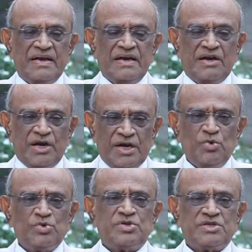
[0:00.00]
இட்
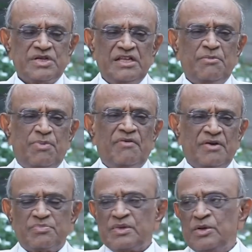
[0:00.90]
ரெடியூஸஸ் கெட் த
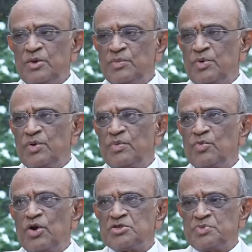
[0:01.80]
பவர் இப்போ ஒரு
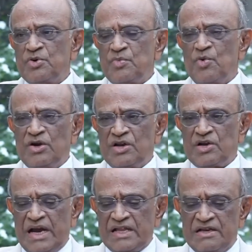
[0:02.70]
மூணாஸ் பவர் மோட்ரு
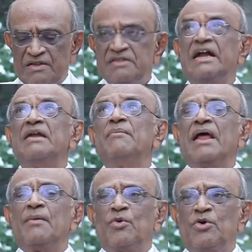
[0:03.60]
கிணத்துலேருந்து தண்ணி
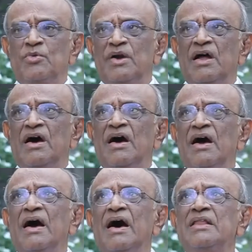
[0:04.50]
மேலே போகணும்னா
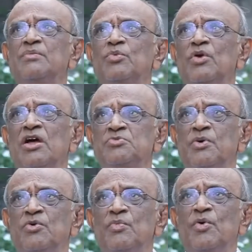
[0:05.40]
அந்த மூணாஸ்
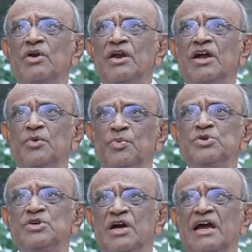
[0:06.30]
பவர் மோட்ரு கெட்டு
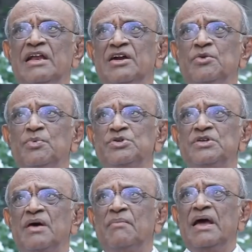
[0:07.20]
போச்சு காயில் கெட்டு
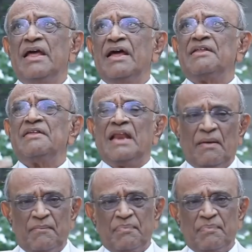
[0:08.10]
போச்சுன்னா மேலே ஏறுறதில்ல